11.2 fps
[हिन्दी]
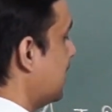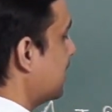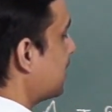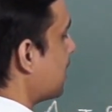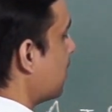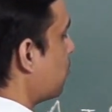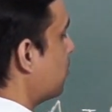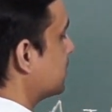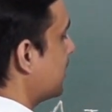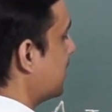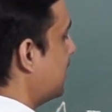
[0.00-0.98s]
एंगल का
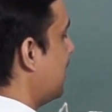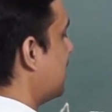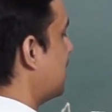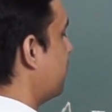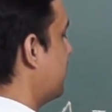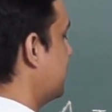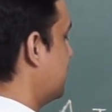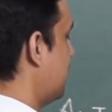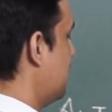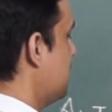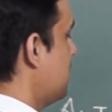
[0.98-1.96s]
कौन सा एंगल एंगल वन
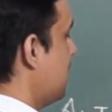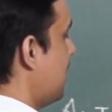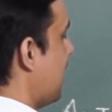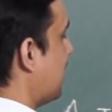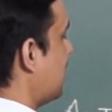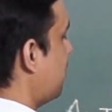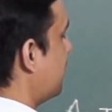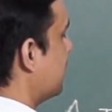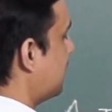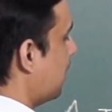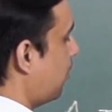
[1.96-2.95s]
का एंगल
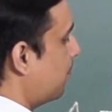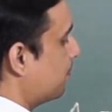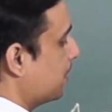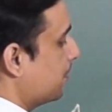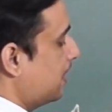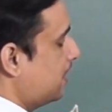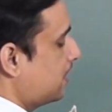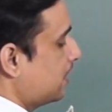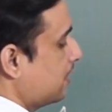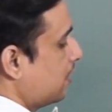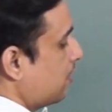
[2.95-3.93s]
वन का कॉम्प्लीमेंट
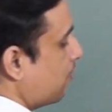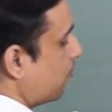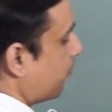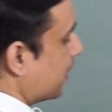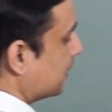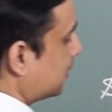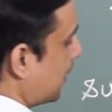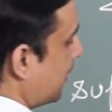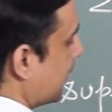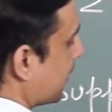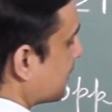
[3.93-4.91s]
वन
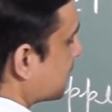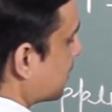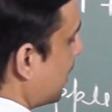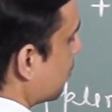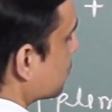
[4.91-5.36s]
थर्ड है किसका